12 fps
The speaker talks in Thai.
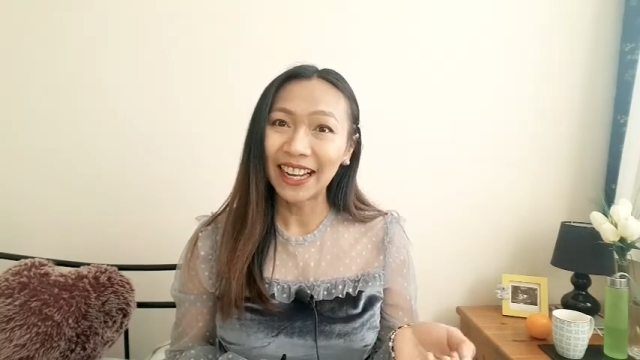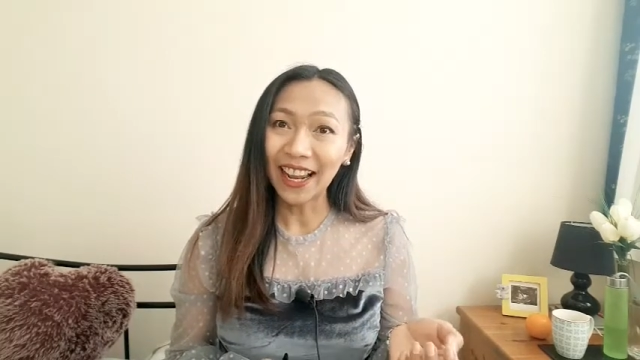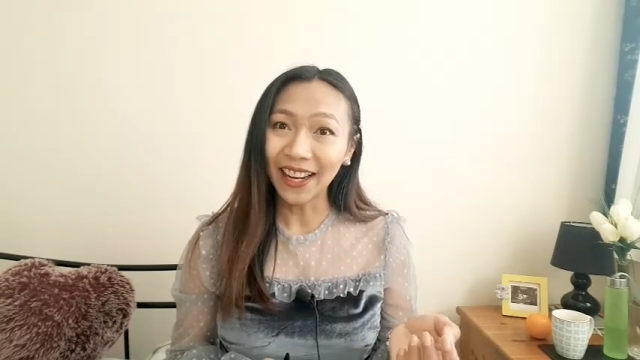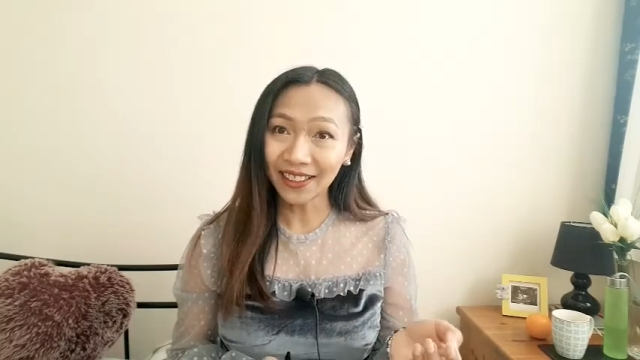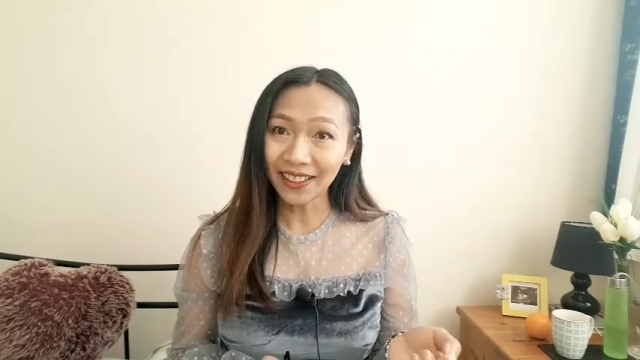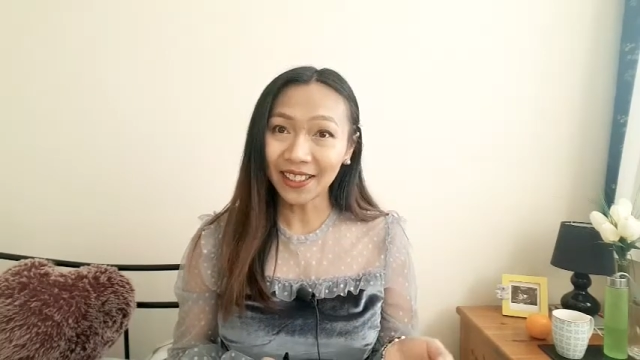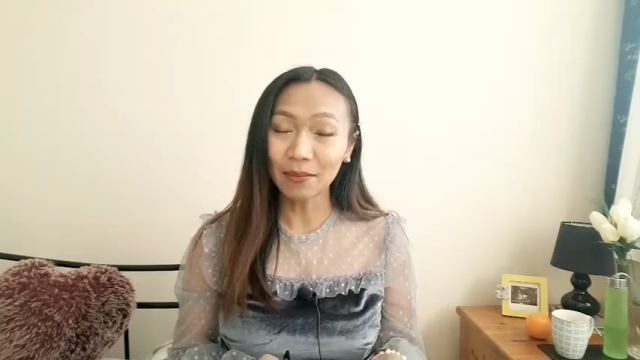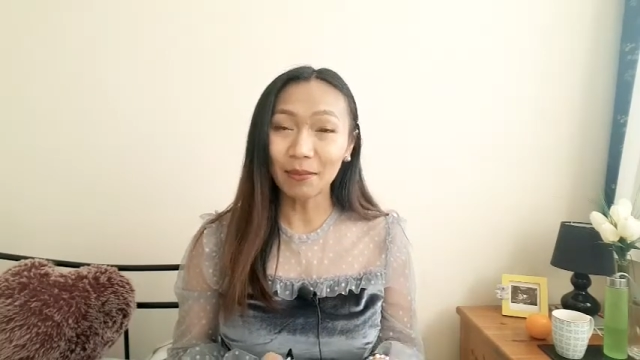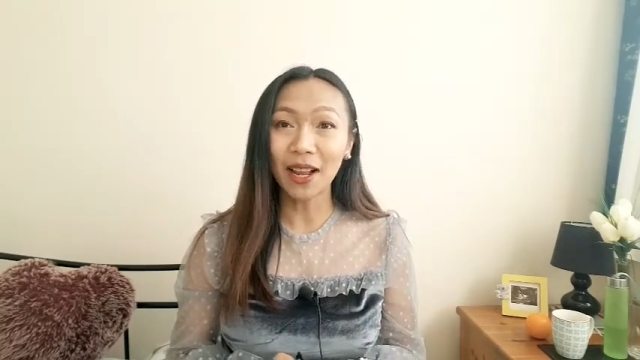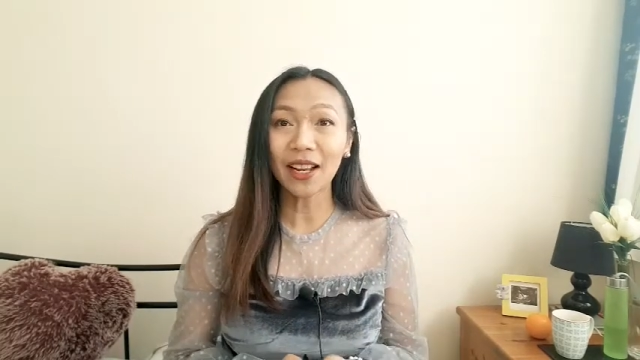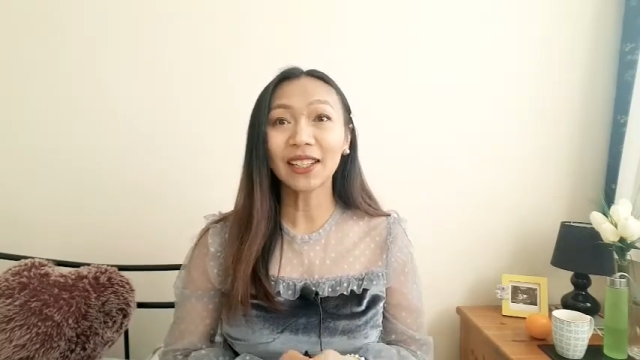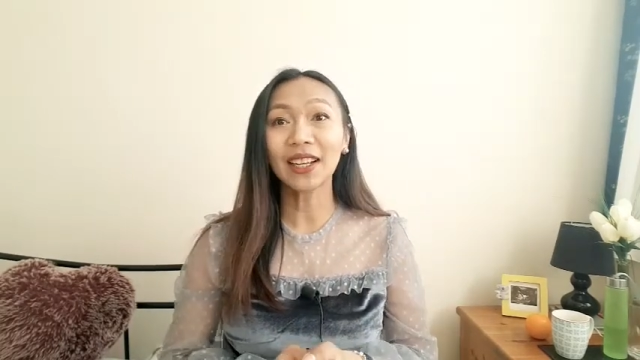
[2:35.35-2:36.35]
แอคทีฟ
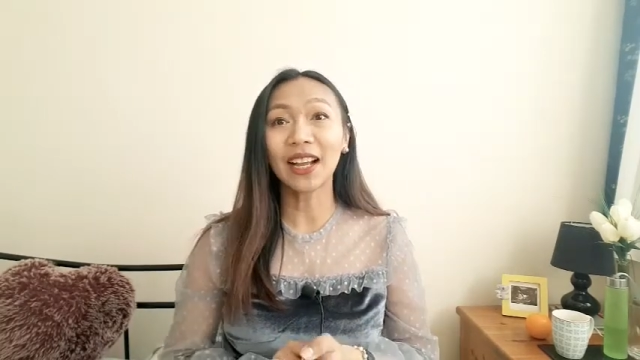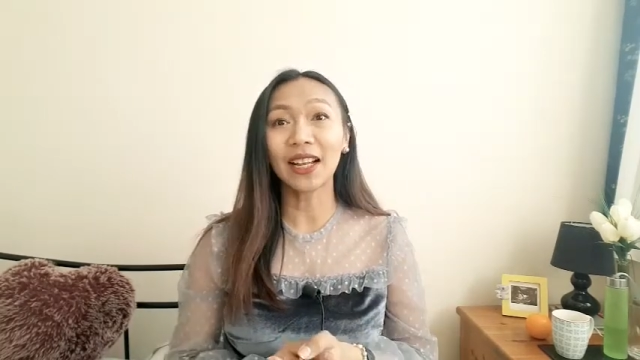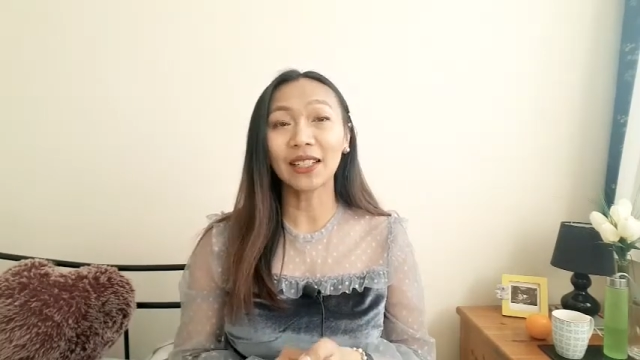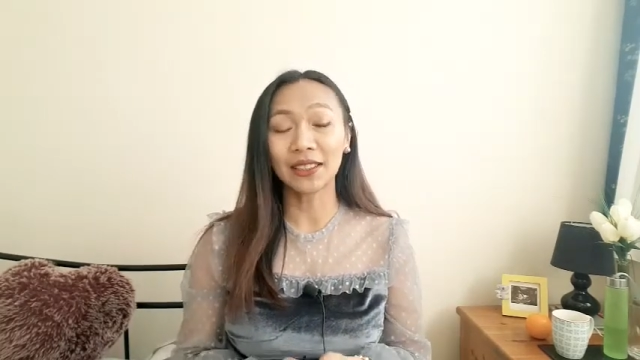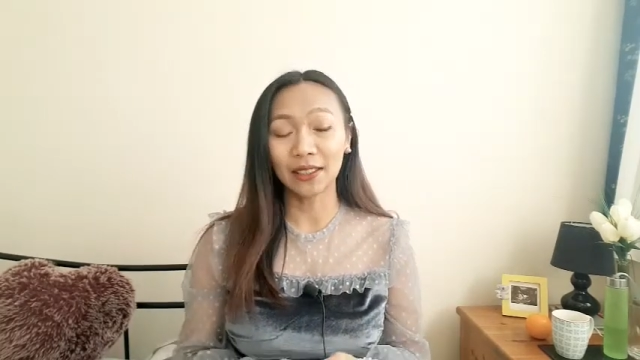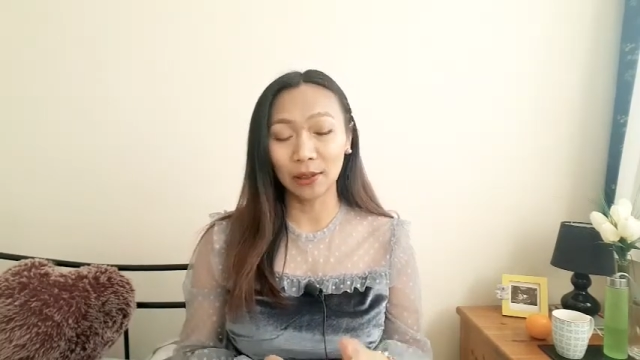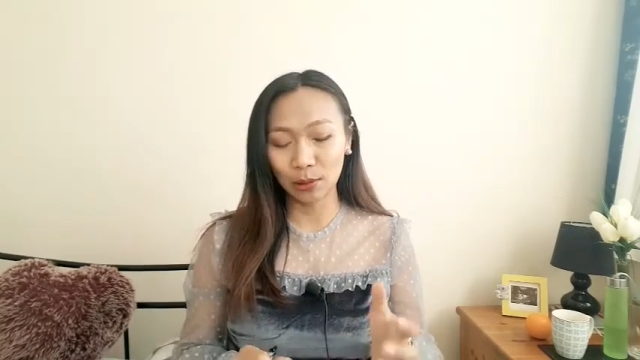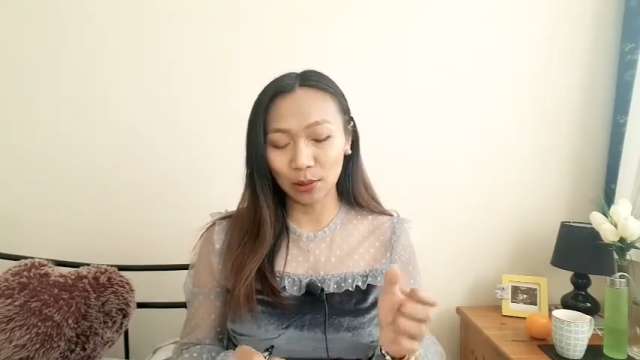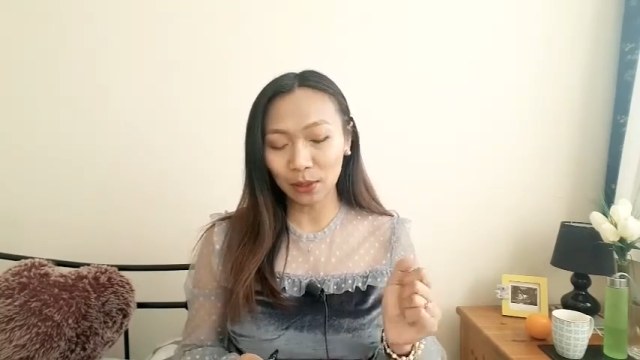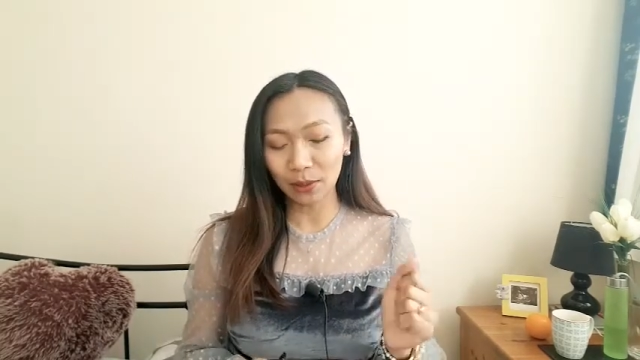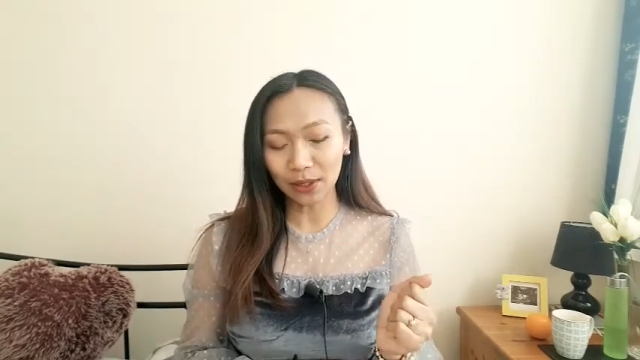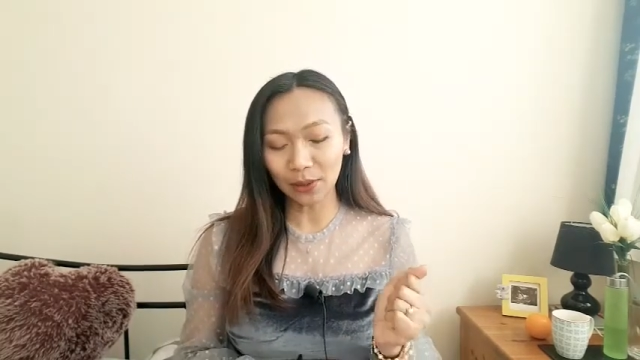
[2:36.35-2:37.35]
มากเลยค่ะรู้เล
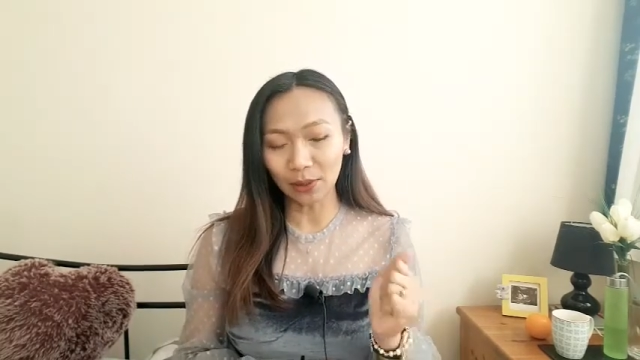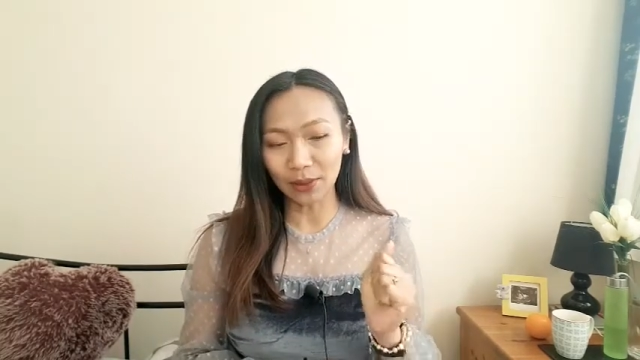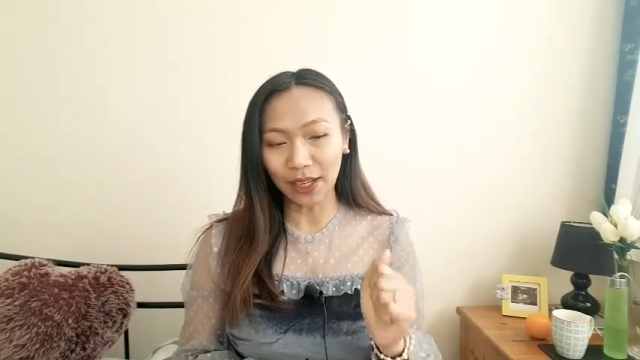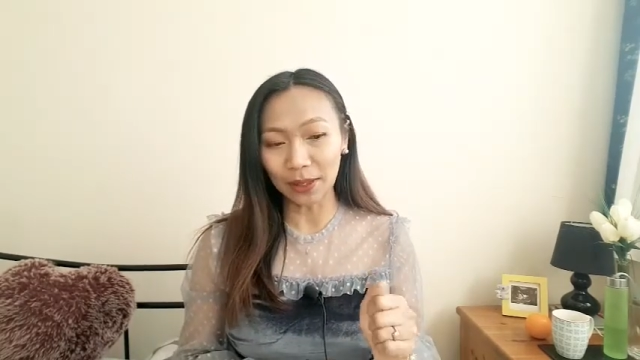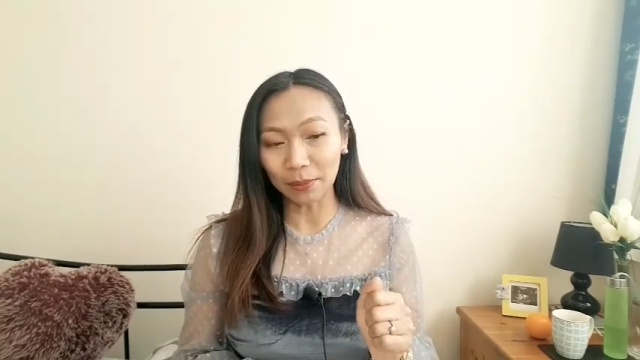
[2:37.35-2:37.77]
ยว่าตรงไหน